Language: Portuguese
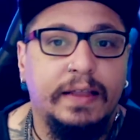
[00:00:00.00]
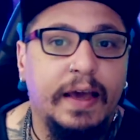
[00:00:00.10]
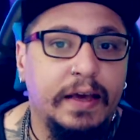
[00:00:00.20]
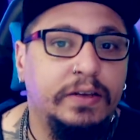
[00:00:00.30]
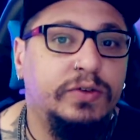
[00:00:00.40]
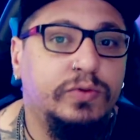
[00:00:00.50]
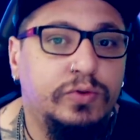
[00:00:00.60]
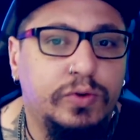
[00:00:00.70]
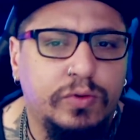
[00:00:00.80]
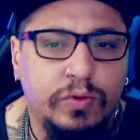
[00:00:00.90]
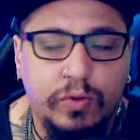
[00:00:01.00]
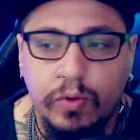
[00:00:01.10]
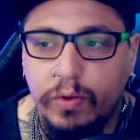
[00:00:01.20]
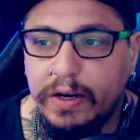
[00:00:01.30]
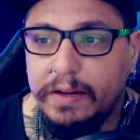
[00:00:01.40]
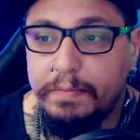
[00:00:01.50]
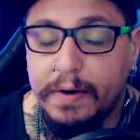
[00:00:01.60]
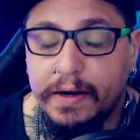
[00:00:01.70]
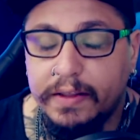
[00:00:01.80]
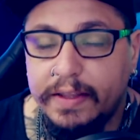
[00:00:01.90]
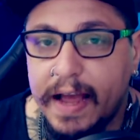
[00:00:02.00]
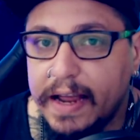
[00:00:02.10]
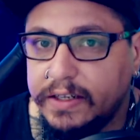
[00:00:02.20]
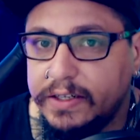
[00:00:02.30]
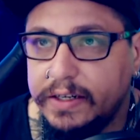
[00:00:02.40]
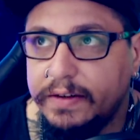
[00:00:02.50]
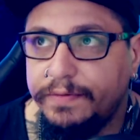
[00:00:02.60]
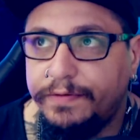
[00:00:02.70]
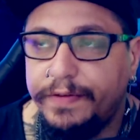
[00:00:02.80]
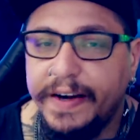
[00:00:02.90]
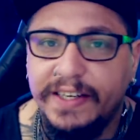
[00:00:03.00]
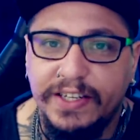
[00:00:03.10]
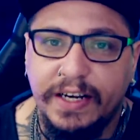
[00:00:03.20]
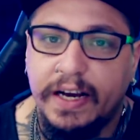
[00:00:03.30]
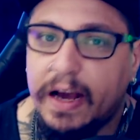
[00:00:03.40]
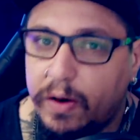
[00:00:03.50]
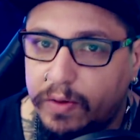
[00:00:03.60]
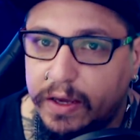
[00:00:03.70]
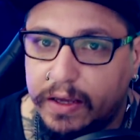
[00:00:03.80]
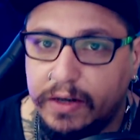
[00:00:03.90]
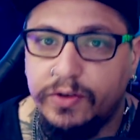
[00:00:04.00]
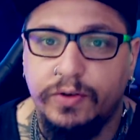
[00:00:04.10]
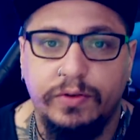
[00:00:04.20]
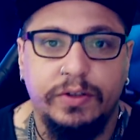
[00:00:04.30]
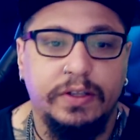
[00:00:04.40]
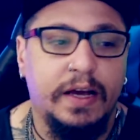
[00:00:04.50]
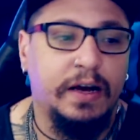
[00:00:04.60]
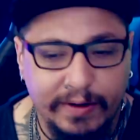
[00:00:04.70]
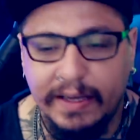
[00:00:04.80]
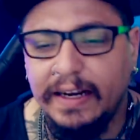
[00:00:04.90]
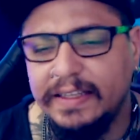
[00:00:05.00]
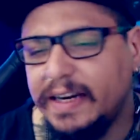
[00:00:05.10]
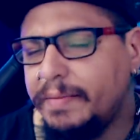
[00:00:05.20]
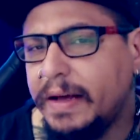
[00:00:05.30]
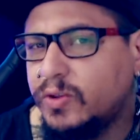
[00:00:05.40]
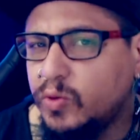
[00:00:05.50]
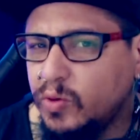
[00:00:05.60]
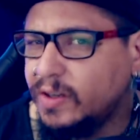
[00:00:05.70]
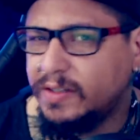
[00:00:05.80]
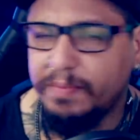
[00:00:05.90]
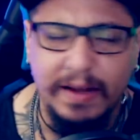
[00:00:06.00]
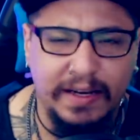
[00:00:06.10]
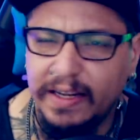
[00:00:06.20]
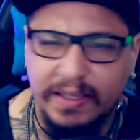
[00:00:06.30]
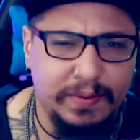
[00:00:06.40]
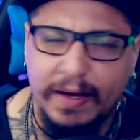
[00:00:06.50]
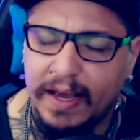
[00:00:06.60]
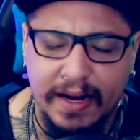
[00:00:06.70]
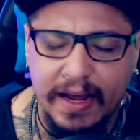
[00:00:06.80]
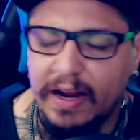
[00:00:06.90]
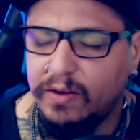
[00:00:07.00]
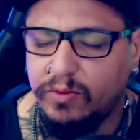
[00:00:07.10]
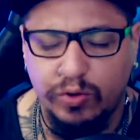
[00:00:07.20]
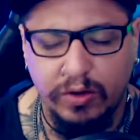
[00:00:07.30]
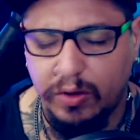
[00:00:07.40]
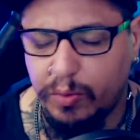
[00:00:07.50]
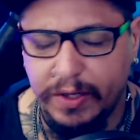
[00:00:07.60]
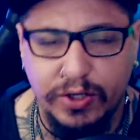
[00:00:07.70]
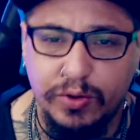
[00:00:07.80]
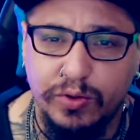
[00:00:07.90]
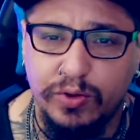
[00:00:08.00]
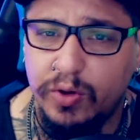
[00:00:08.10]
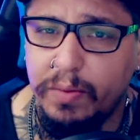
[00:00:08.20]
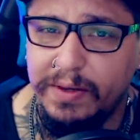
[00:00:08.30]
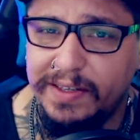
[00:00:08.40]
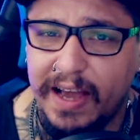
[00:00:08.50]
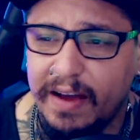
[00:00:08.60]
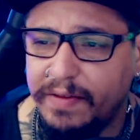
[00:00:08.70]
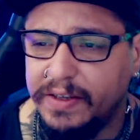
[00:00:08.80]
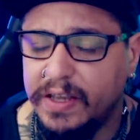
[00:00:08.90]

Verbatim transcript: a ideia de um jogo com a liberdade vertical que aquele jogo te dá, com aquelas armaduras maneiras pra caralho, totalmente customizáveis,